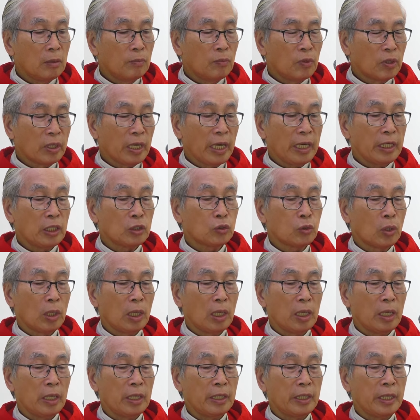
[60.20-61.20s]
Một ngày
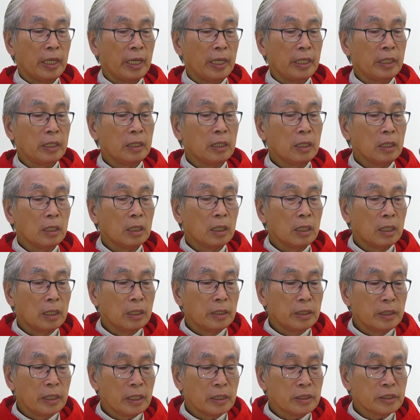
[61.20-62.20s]
thuận lợi đến,
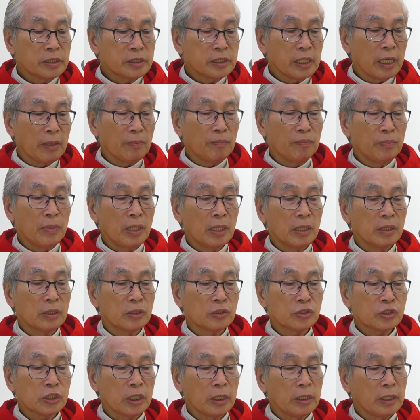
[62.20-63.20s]
nhân dịp
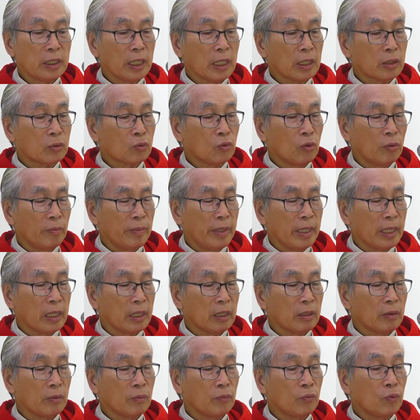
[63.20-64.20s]
mừng sinh nhật của
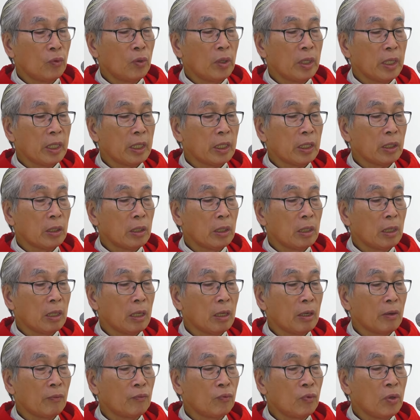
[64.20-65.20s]
mình, vua, Hero, uh,
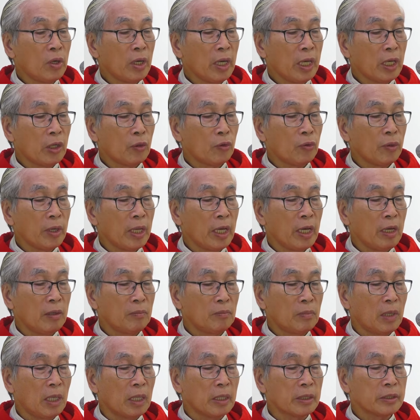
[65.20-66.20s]
ờ, vua Herode
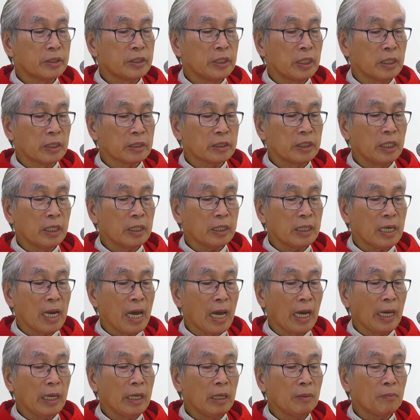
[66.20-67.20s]
mở tiệc thiết
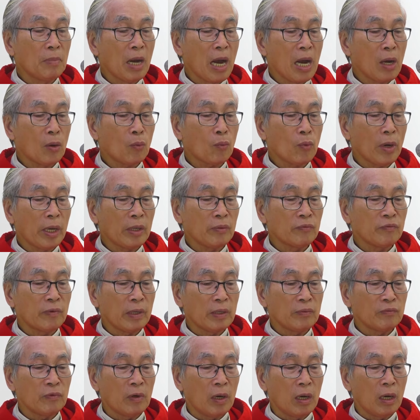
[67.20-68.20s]
đãi bá quan
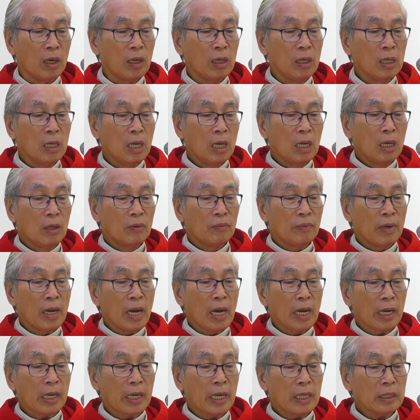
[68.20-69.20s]
văn võ
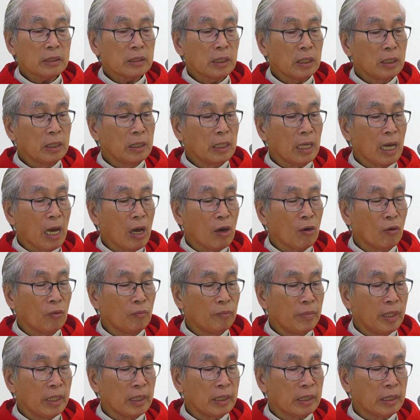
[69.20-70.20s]
và các thân hào
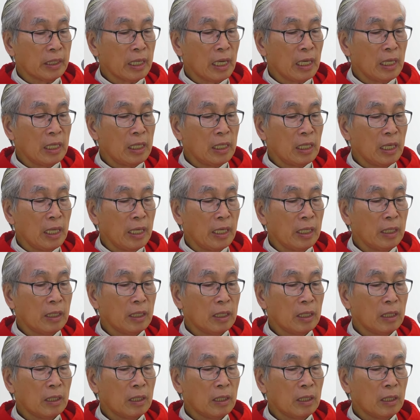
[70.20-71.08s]
miền Galilee.